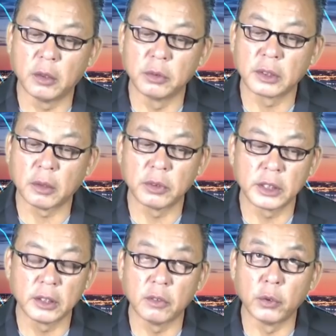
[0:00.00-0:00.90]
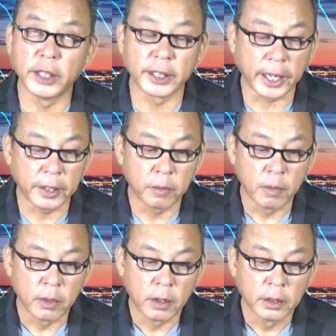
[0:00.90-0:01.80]
ông trong cái chức vụ hiện nay.
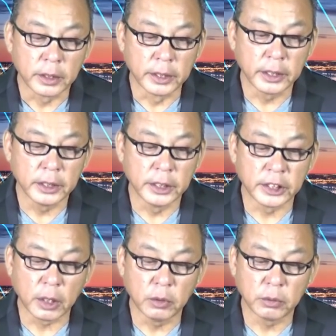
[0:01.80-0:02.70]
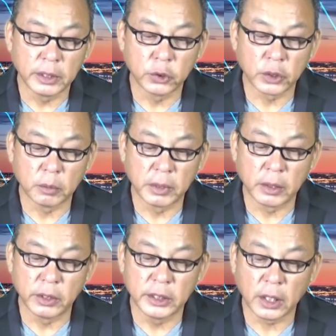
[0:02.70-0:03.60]
Những cái người chống ông Newsom
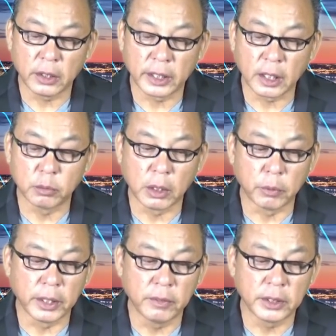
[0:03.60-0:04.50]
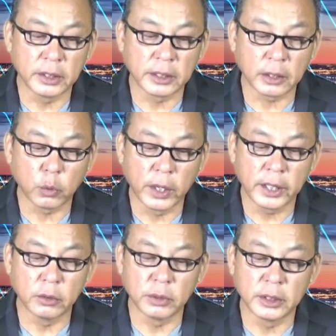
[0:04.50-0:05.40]
nêu lý do là không đồng ý với chính sách
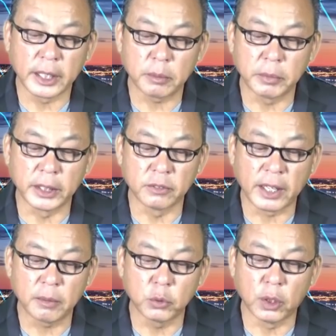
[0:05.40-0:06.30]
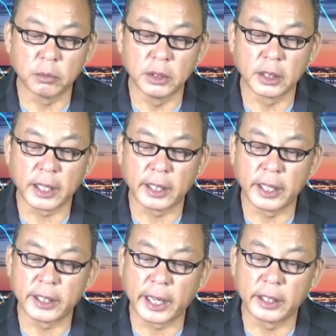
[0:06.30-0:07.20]
thuế cũng như các biện pháp của ông đưa ra
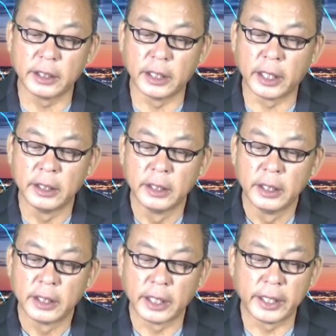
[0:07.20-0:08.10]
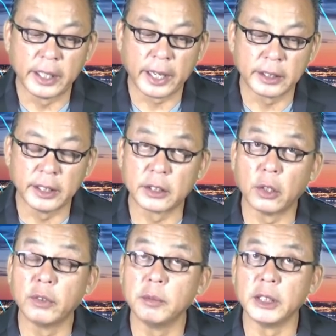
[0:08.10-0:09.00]
để ngăn ngừa lây lan dịch
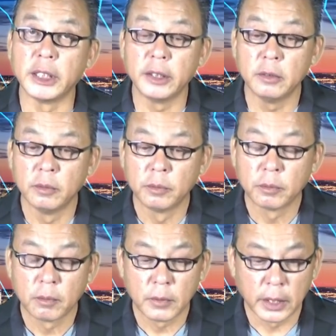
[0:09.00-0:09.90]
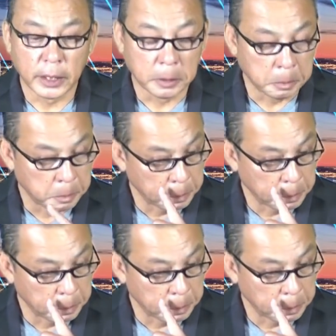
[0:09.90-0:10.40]
Covid-19. À, ờ,